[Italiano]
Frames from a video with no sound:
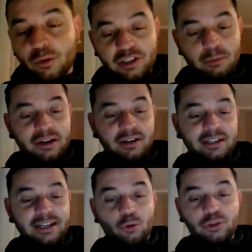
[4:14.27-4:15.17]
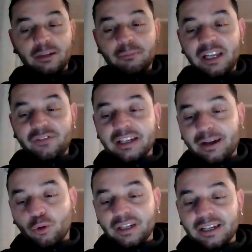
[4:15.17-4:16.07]
si parla di carote da brividi,
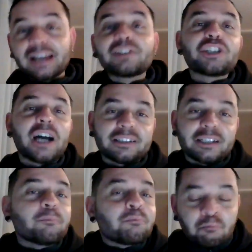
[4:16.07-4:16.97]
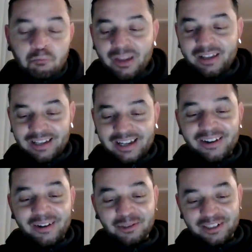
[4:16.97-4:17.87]
carote ghiacciate, è
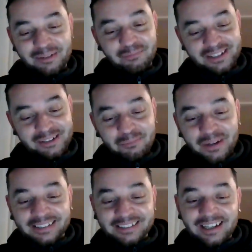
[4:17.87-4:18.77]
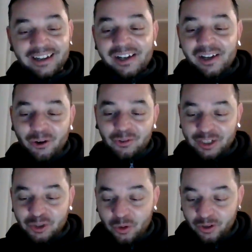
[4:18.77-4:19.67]
una cosa sempre simpatica. Onda
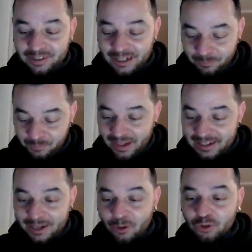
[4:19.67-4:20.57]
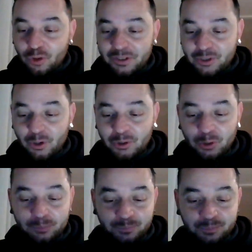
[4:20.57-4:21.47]
su Onda, secondo
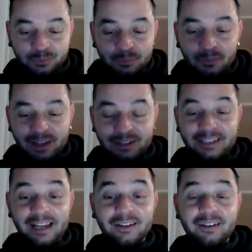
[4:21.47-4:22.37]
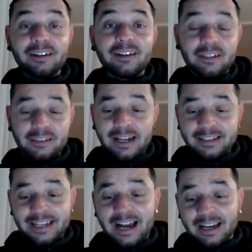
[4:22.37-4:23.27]
episodio del, della
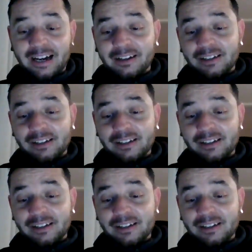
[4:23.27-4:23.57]
saga...